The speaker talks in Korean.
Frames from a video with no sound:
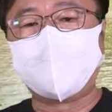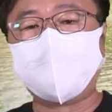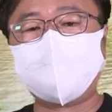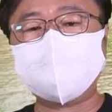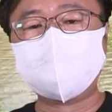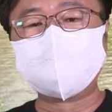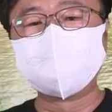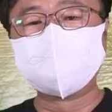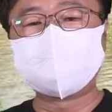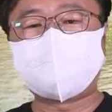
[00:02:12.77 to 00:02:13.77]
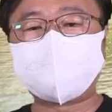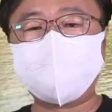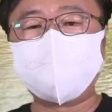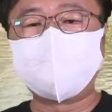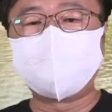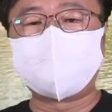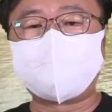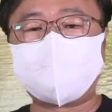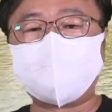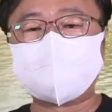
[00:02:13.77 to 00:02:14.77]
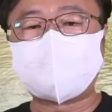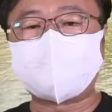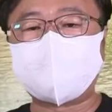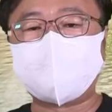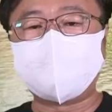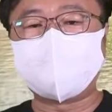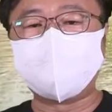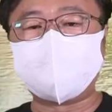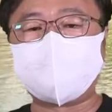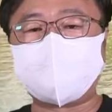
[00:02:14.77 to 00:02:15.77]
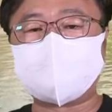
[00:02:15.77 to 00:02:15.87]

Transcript: 어, 물은 생명이다라고 생각이 듭니다.